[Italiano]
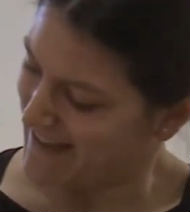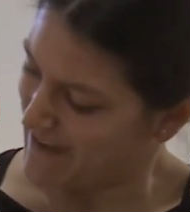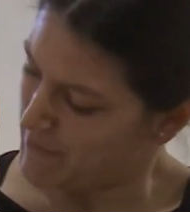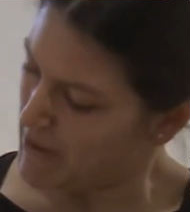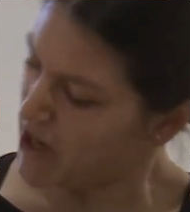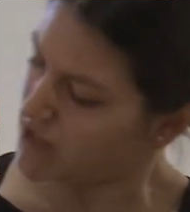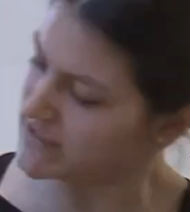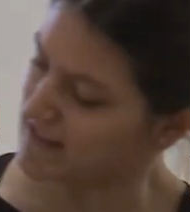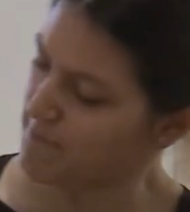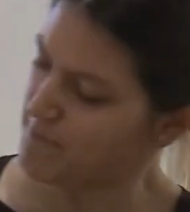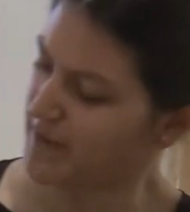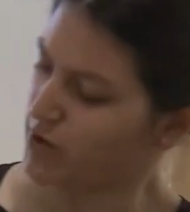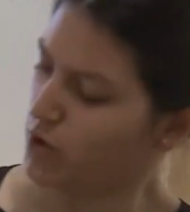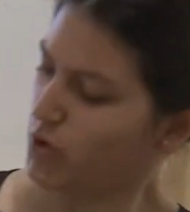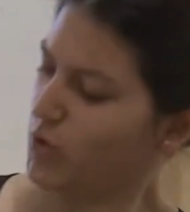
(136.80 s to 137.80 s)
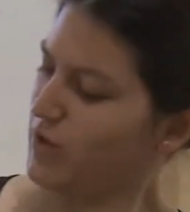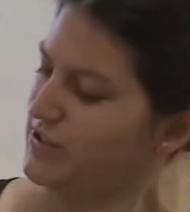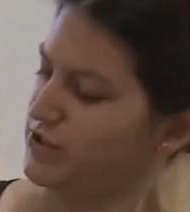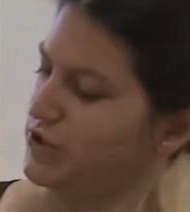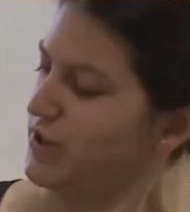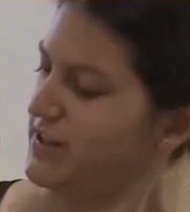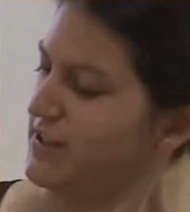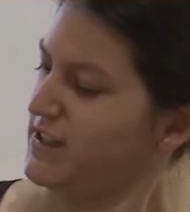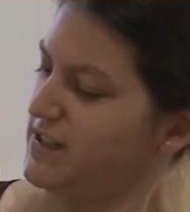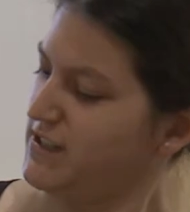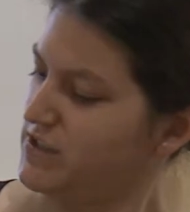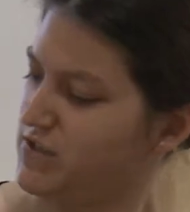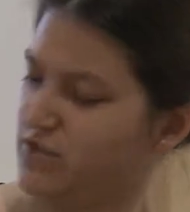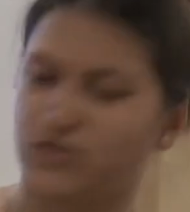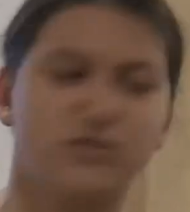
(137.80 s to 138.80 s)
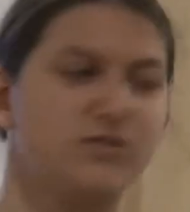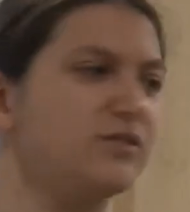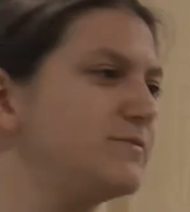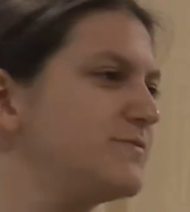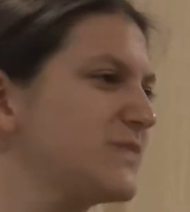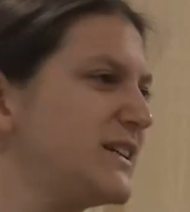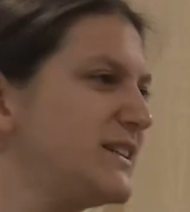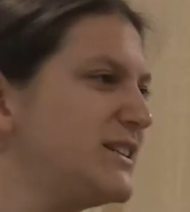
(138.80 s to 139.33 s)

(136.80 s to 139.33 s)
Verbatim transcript: però sempre con quel sorriso